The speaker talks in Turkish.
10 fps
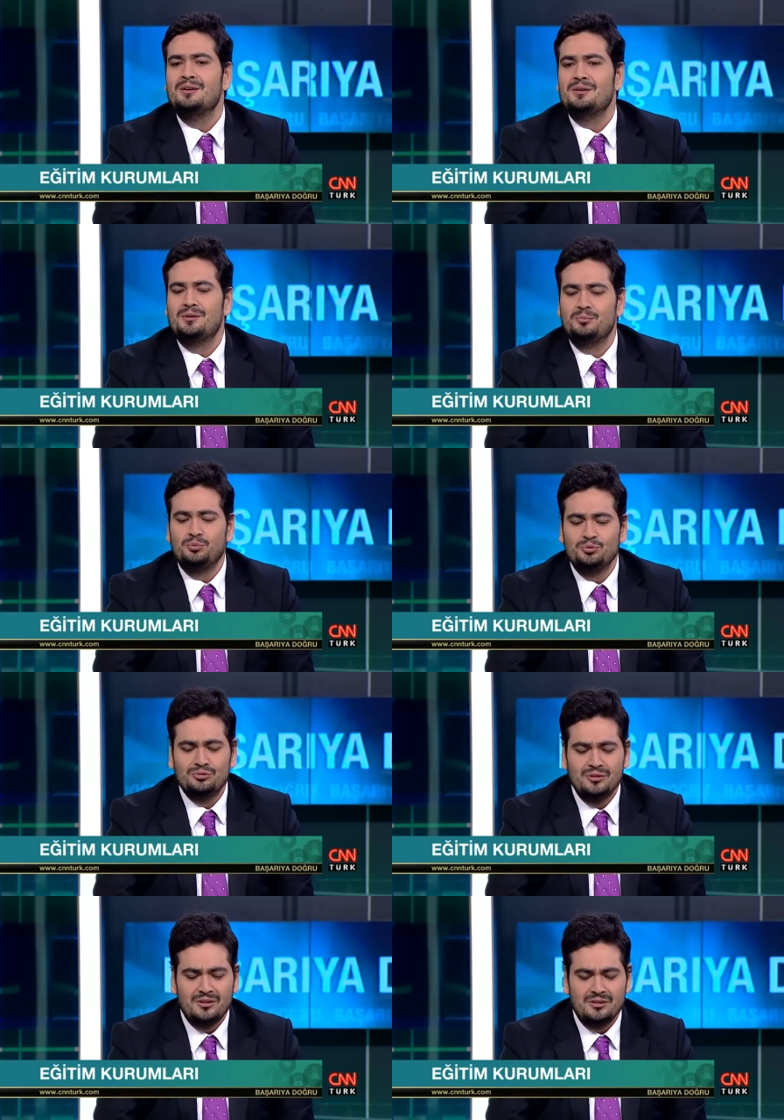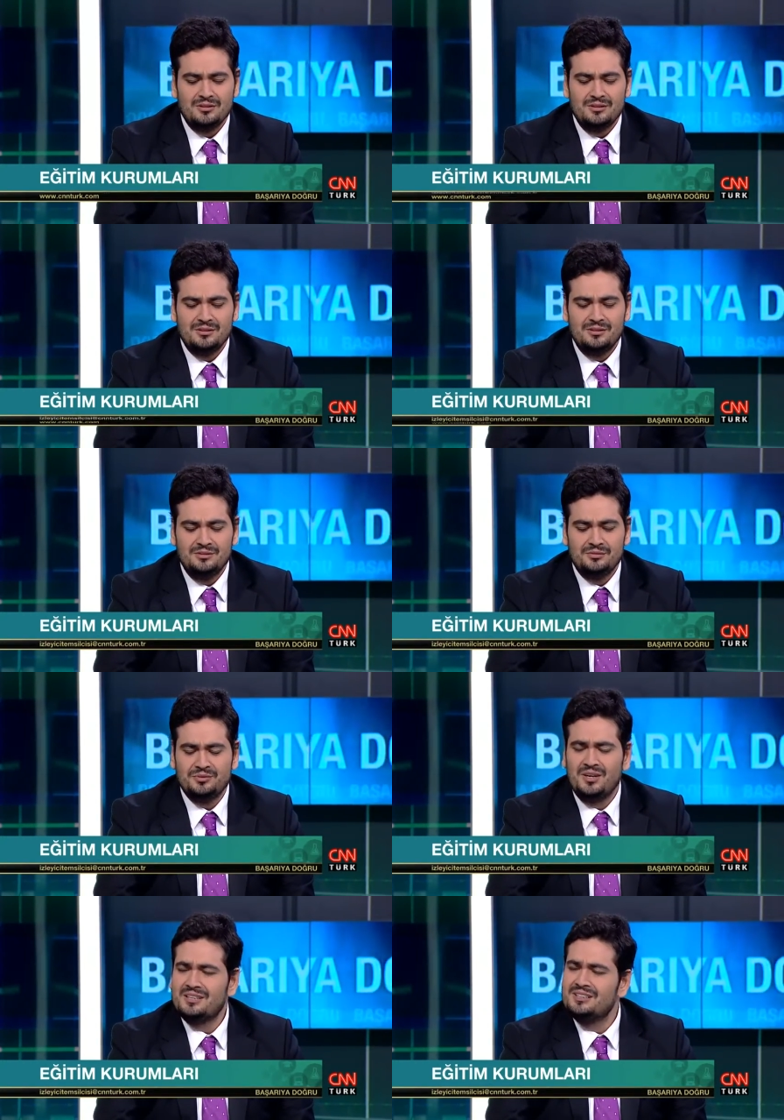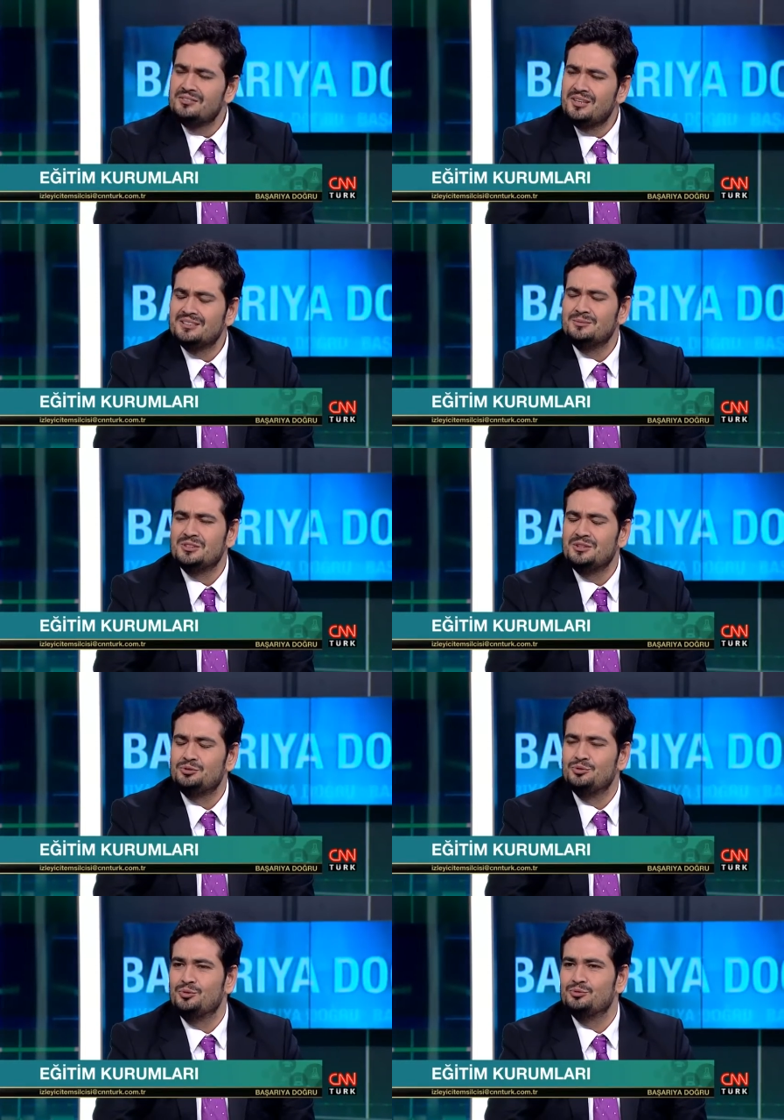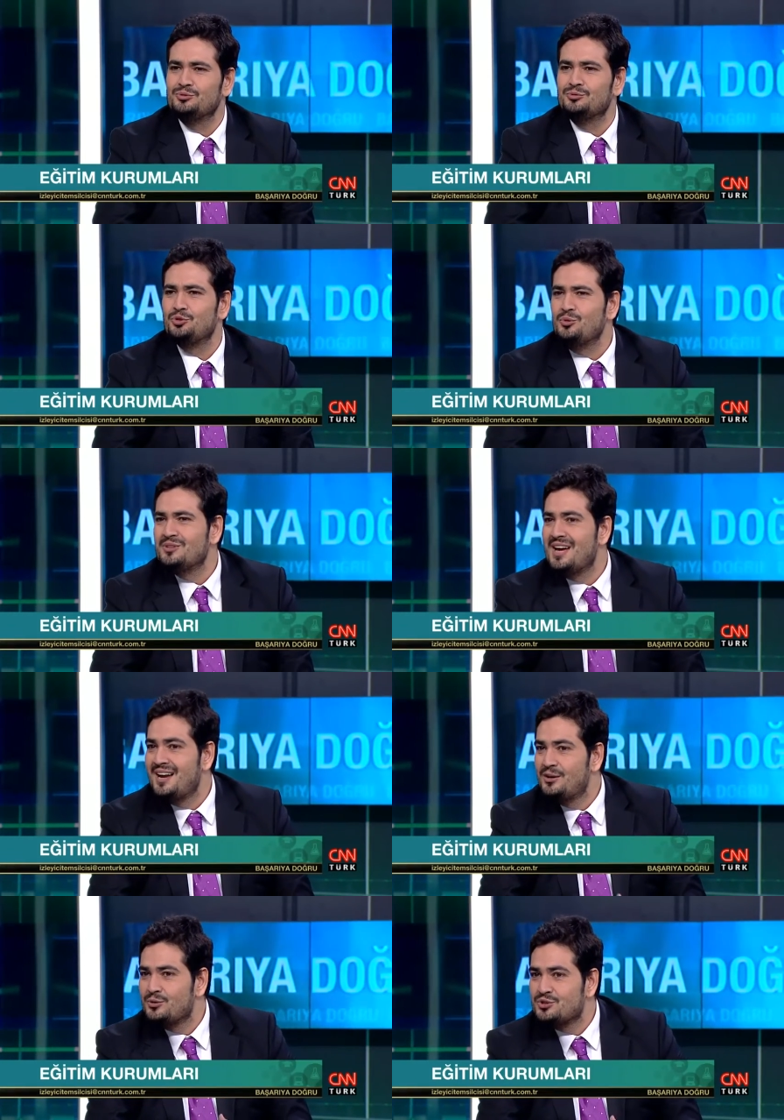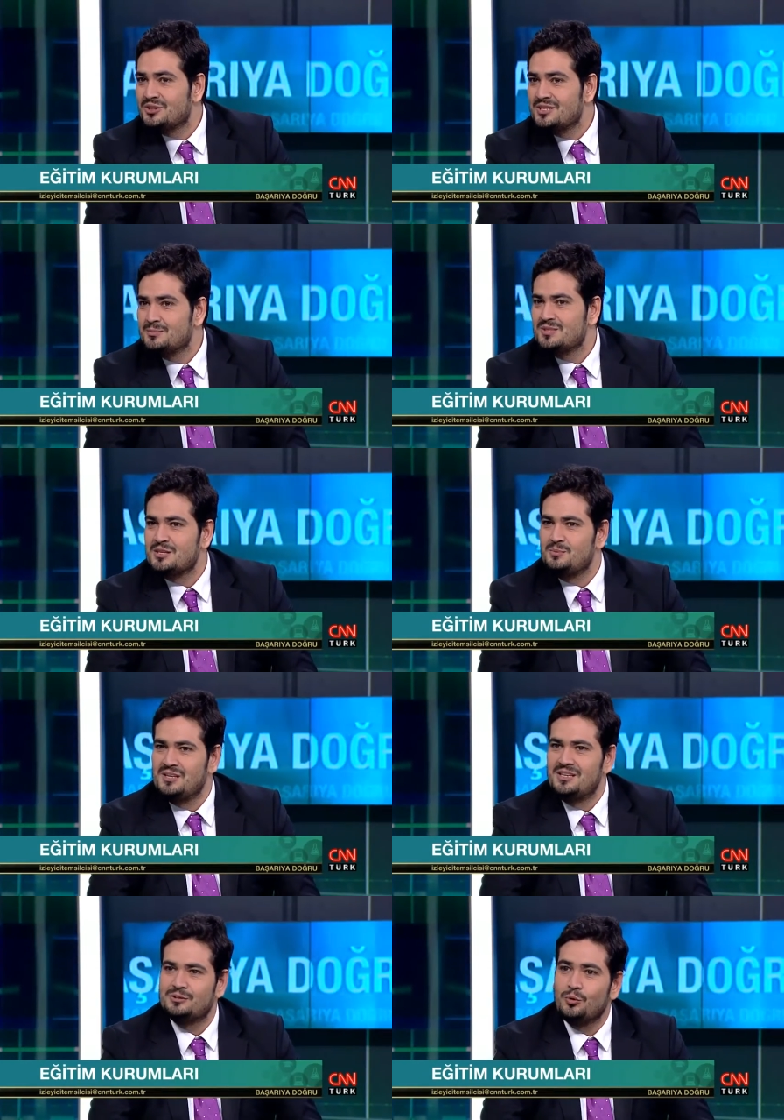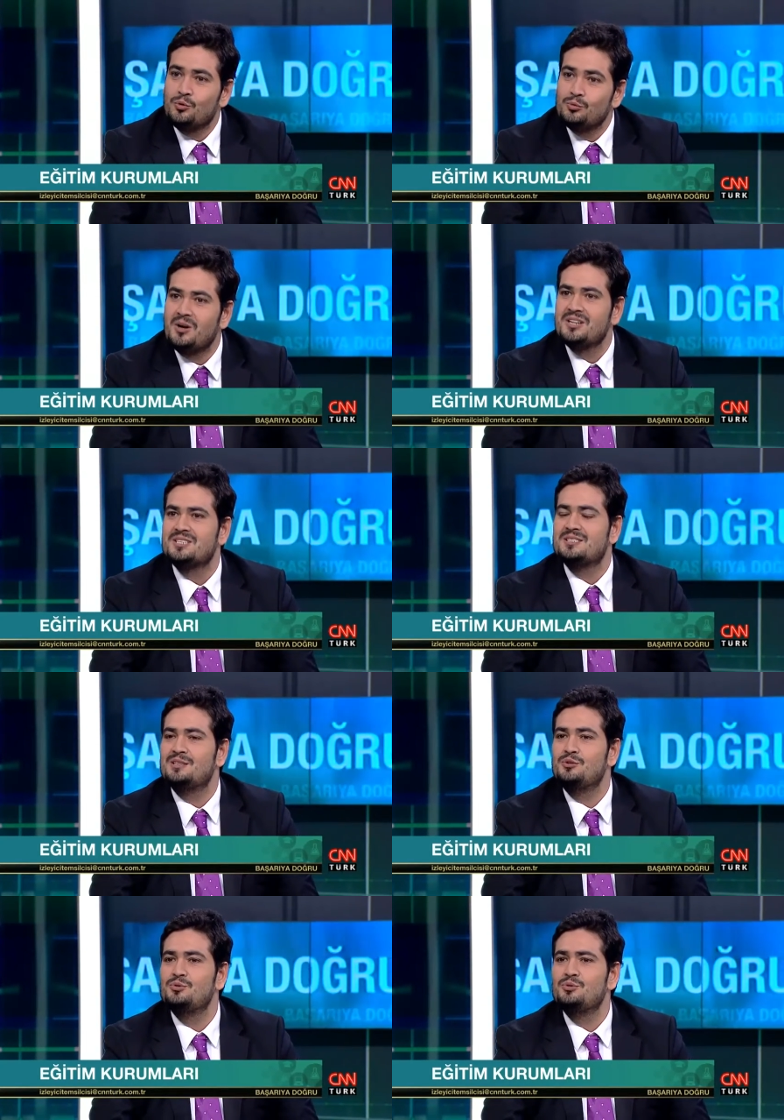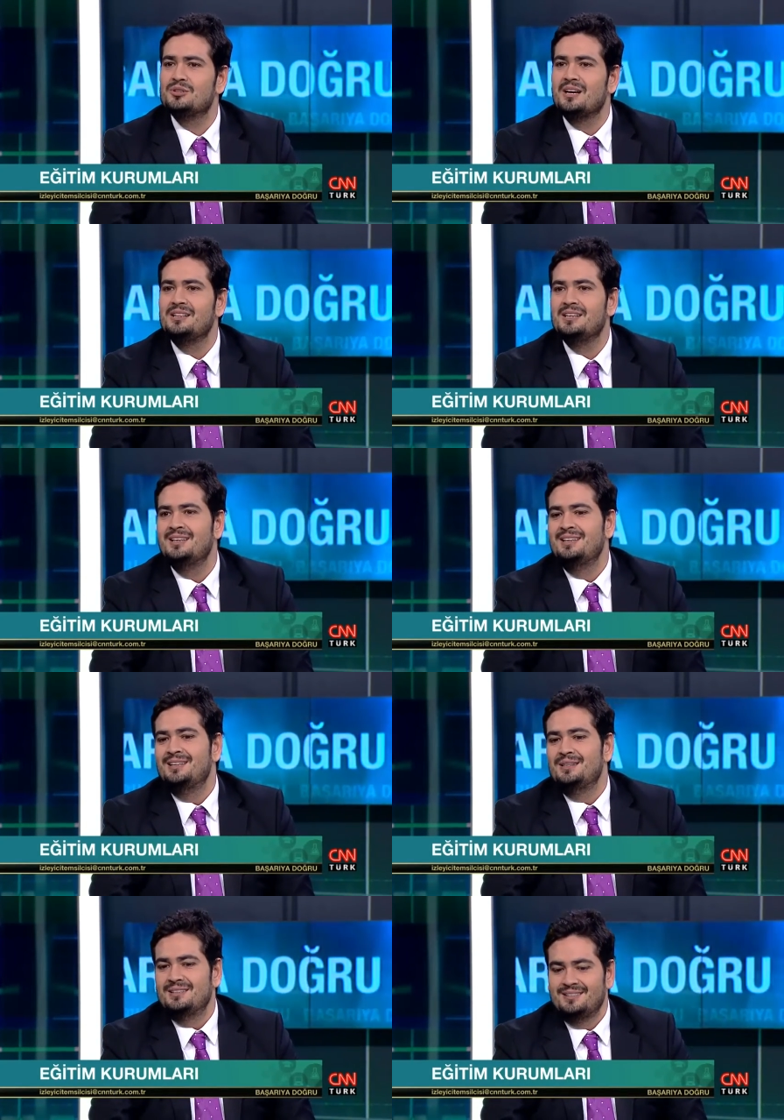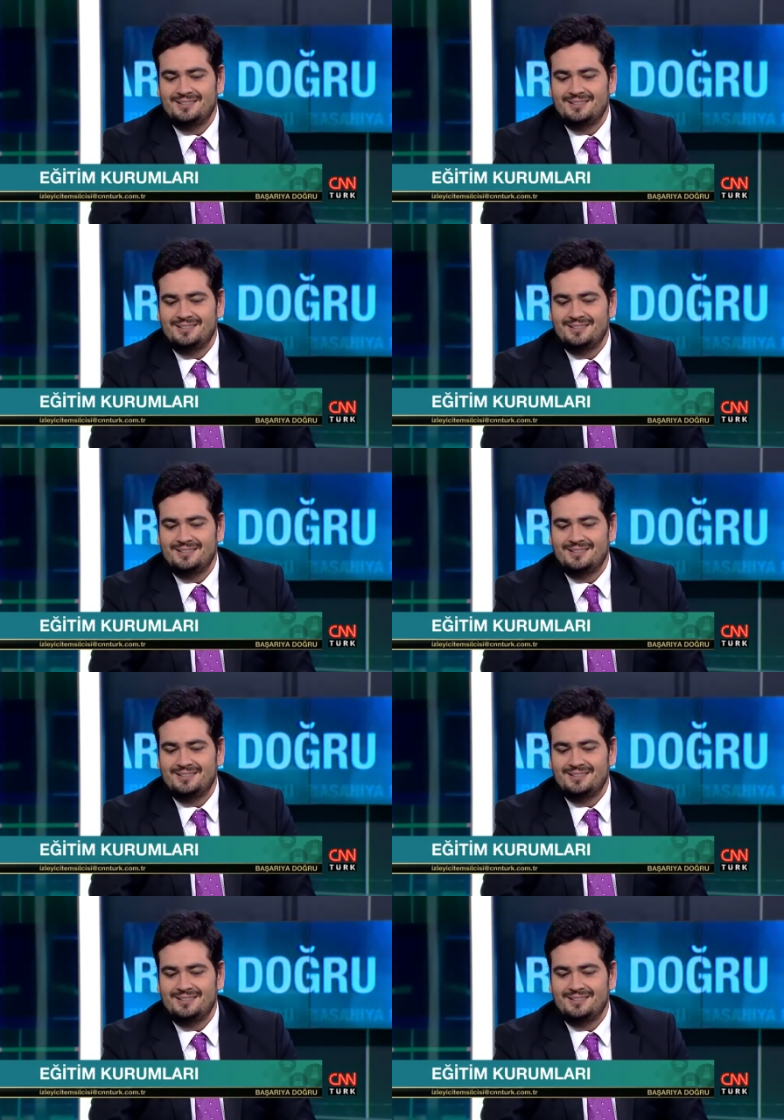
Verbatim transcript: Ee, burada e, farkına vardığım şey şu oldu. Çok değerli hocalarımızla birlikte okul bahçesinde yürürken e,